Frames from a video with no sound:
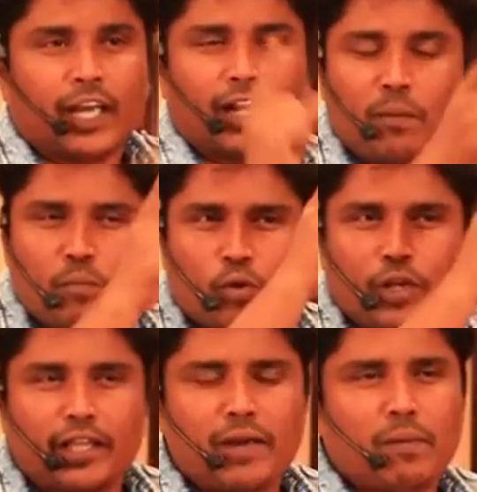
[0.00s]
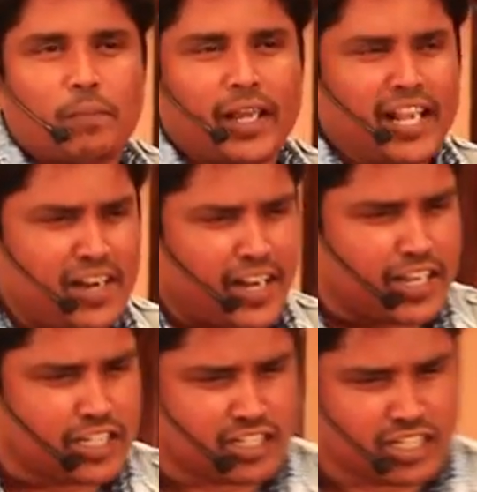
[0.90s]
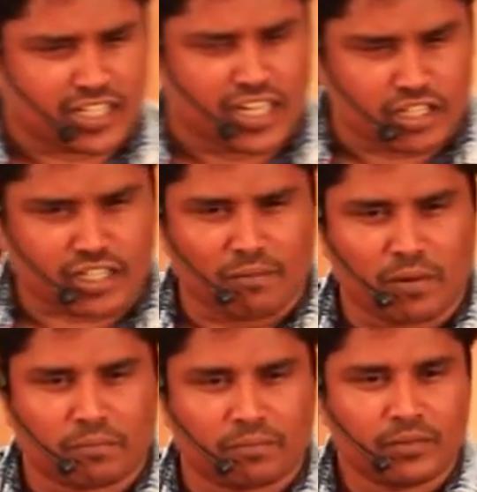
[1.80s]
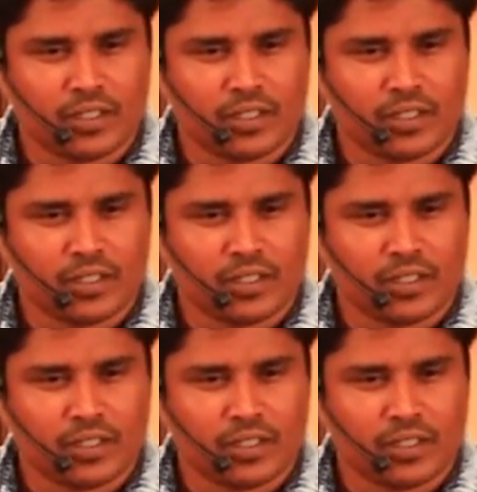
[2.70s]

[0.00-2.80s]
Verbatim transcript: என் அன்புக்குரிய தேவப்பிள்ளை இன்றைய கிறிஸ்தவம்